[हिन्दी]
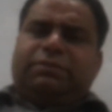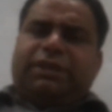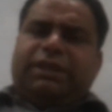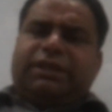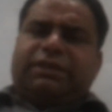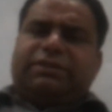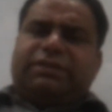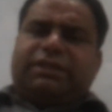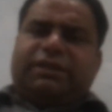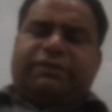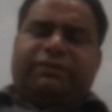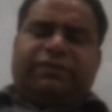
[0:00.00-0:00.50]

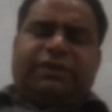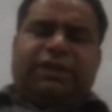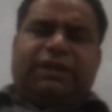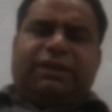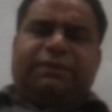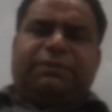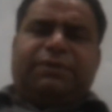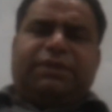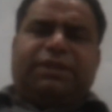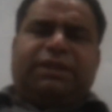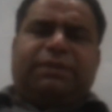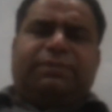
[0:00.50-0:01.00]
एक सर्वे के
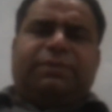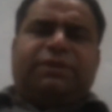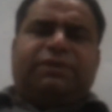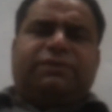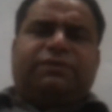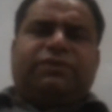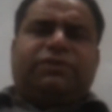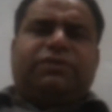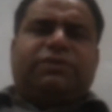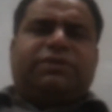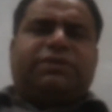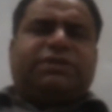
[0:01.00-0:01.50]
मुताबिक
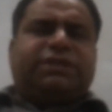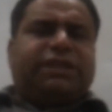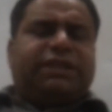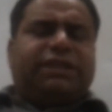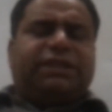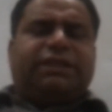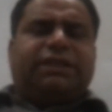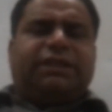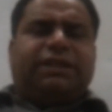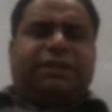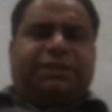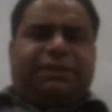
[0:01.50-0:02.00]
वो
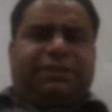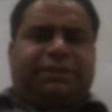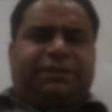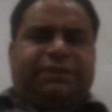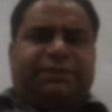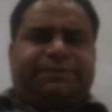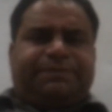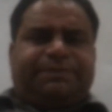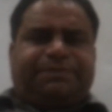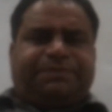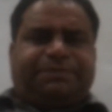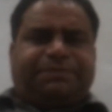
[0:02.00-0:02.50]
सही नहीं
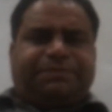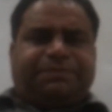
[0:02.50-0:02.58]
है